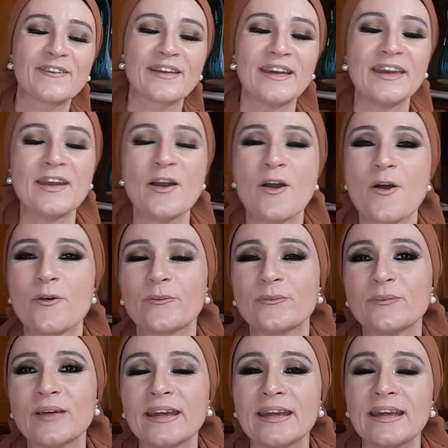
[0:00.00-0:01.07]
اوكي
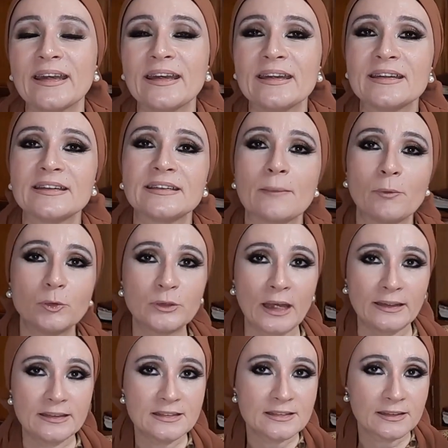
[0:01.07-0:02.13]
وتابعوني
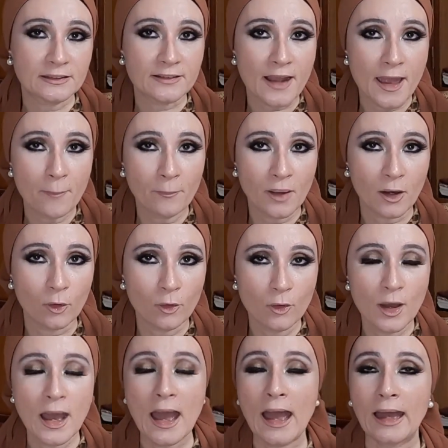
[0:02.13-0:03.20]
على الانستجرام اهو
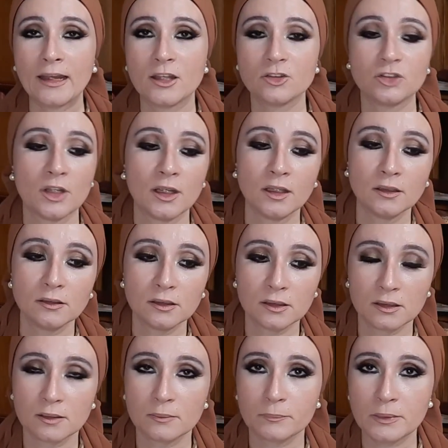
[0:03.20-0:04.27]
علشان
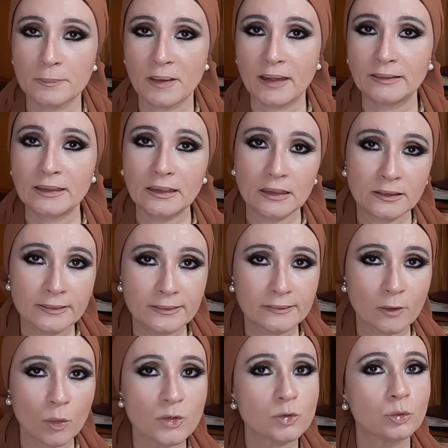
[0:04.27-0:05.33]
آه، بيبقى هناك
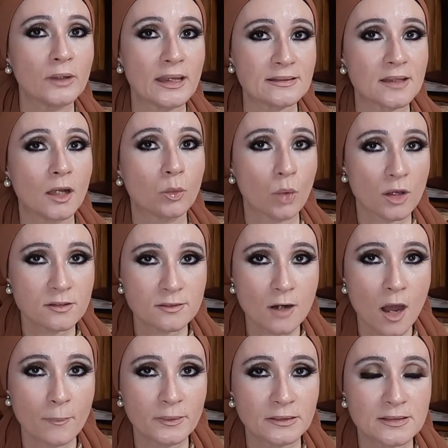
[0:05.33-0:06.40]
التواصل اسهل
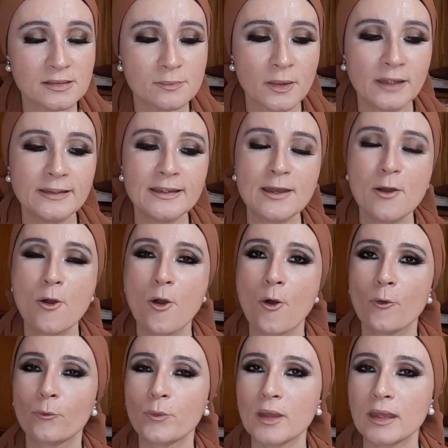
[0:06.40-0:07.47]
واسرع بالنسبه لي
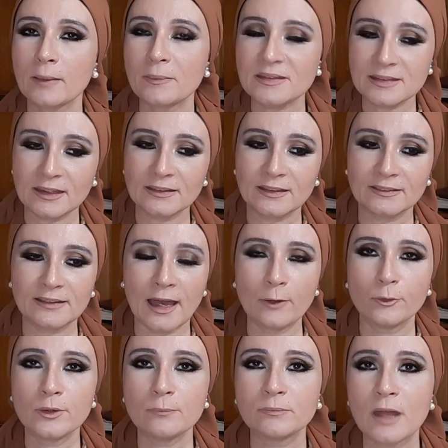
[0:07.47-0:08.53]
وبس كده
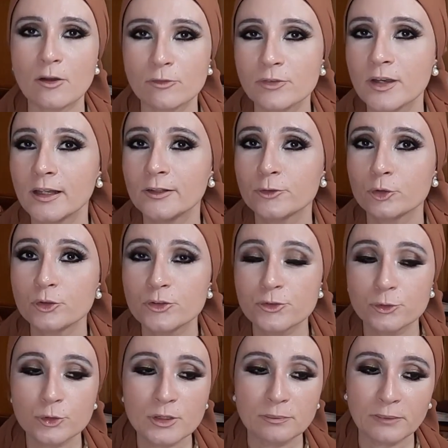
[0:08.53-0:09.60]
تعالوا نبدا في الشورت
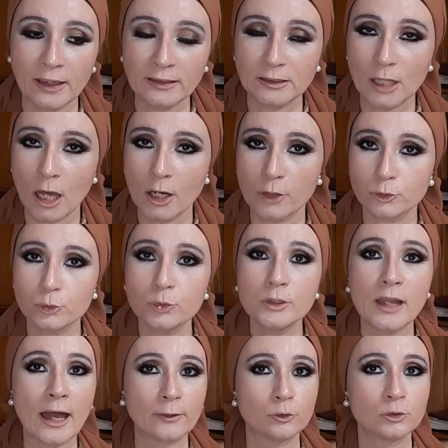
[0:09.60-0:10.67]
ستوري بتاعتنا على
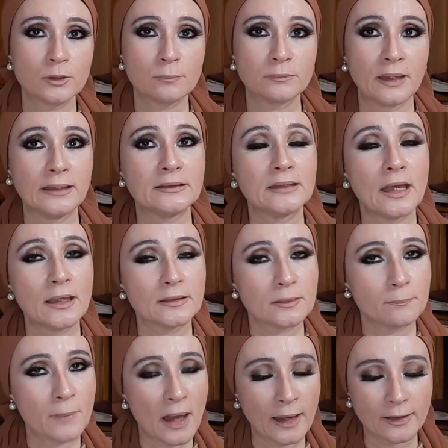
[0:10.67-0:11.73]
طول الحدوته بتاعتنا
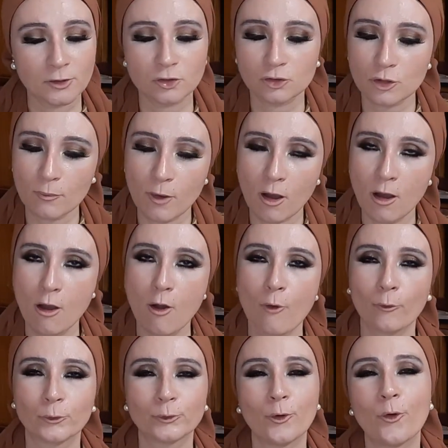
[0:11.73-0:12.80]
هنجيب بقى حاجه نشربها
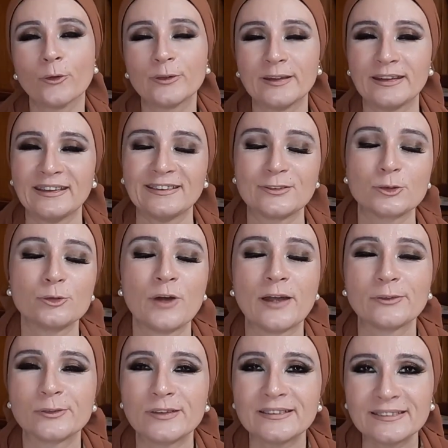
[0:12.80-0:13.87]
ونقعد ايه نشوف
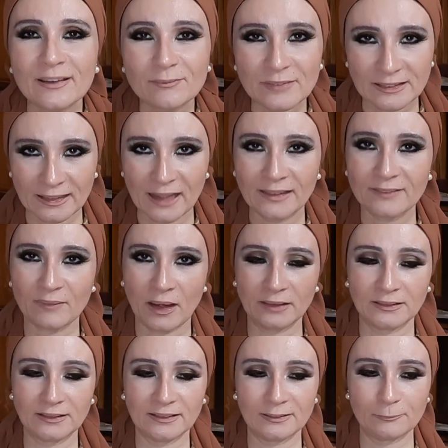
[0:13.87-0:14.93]
حدوتتنا بتتكلم عن
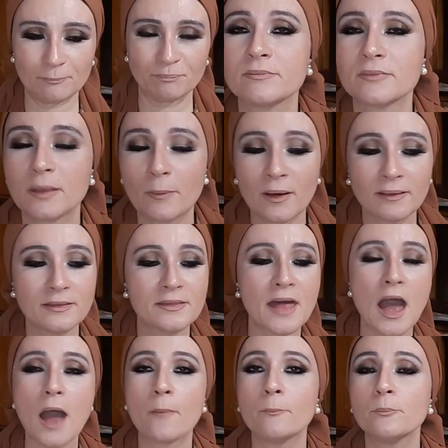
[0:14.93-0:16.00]
ايه طبعا
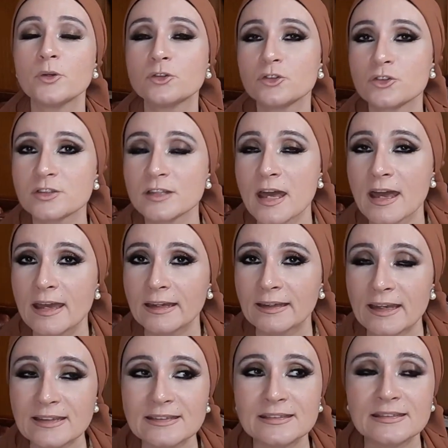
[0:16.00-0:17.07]
ده ambitious
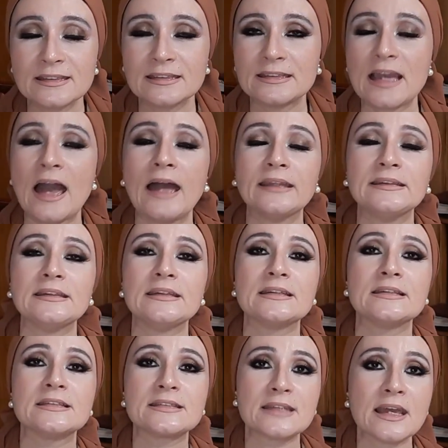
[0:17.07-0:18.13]
جست يعني
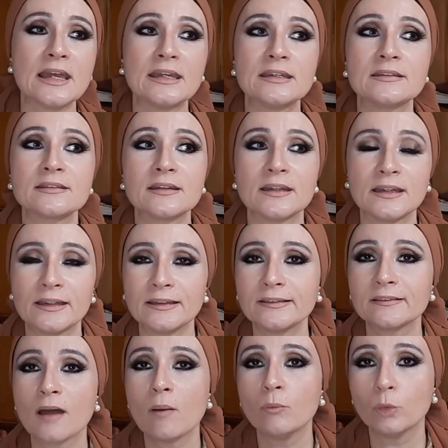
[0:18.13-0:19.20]
الزائر
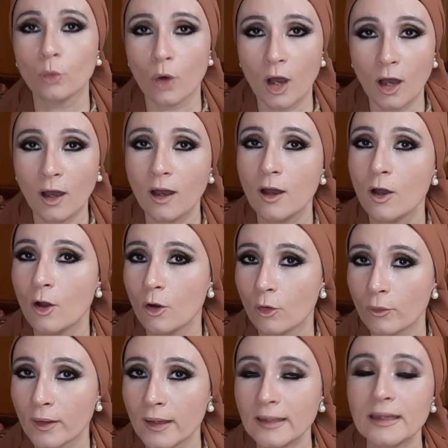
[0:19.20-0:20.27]
الطموح
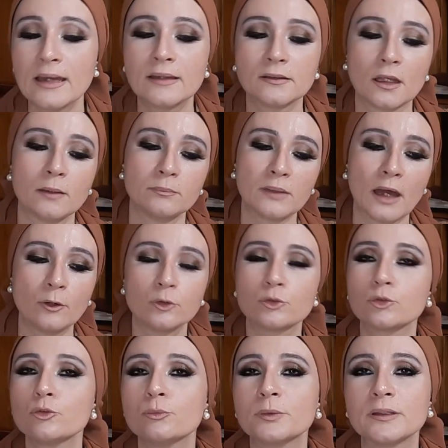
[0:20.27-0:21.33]
اوكي طيب تعالوا
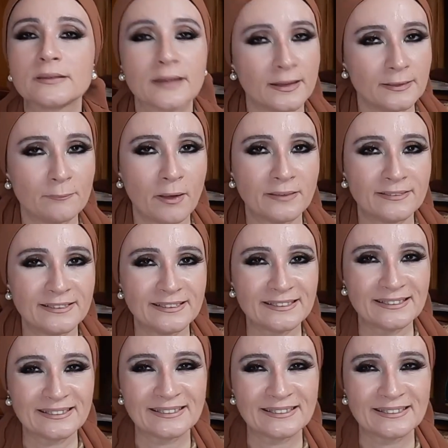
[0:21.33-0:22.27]
نشوف بتتكلم عن ايه